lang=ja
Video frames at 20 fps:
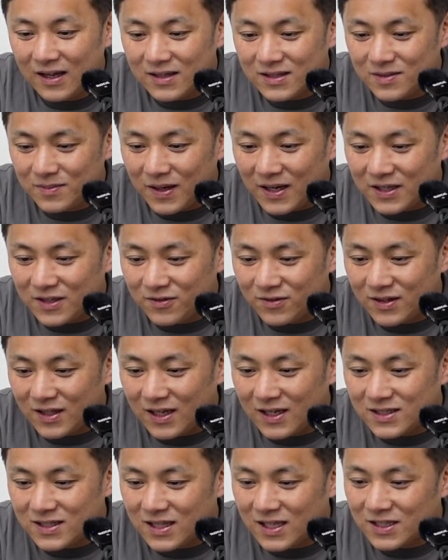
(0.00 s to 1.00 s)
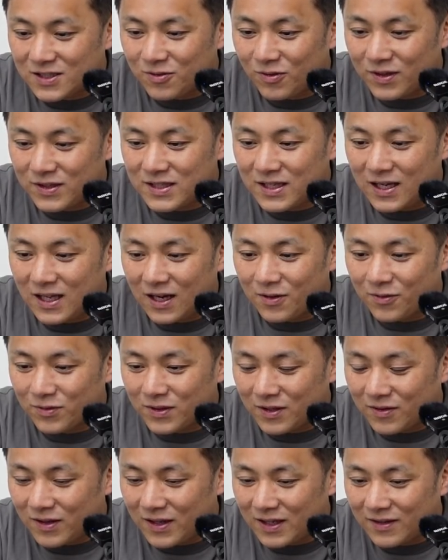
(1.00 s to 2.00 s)
妻が U ターンして立ちこけしてから乗っ
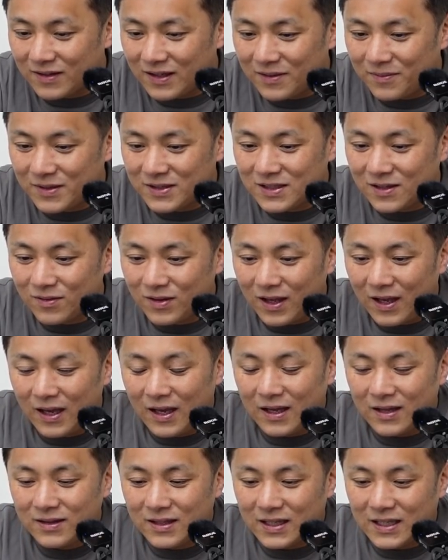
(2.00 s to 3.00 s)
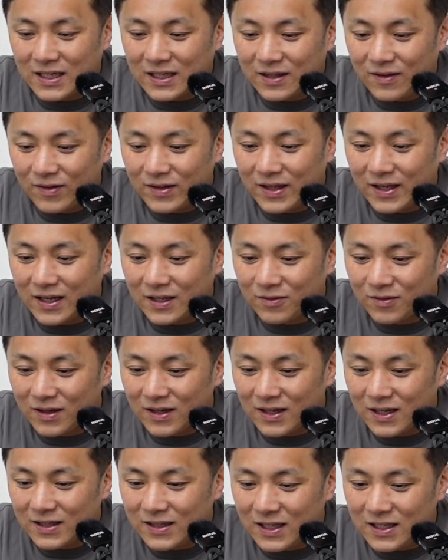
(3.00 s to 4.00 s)
てくれなくなりましたので、何か手はないかと考
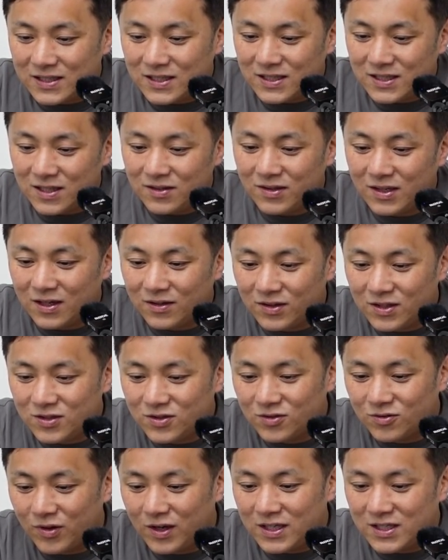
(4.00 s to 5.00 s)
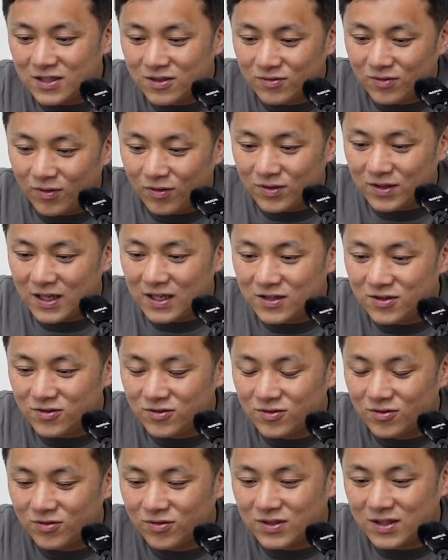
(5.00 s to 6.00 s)
えGN125H 黒を練習
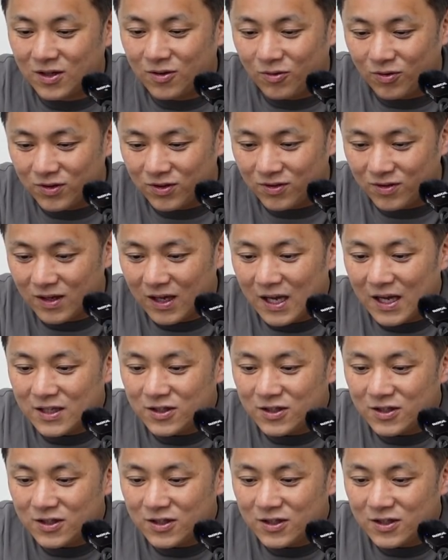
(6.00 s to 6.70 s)
用として購入。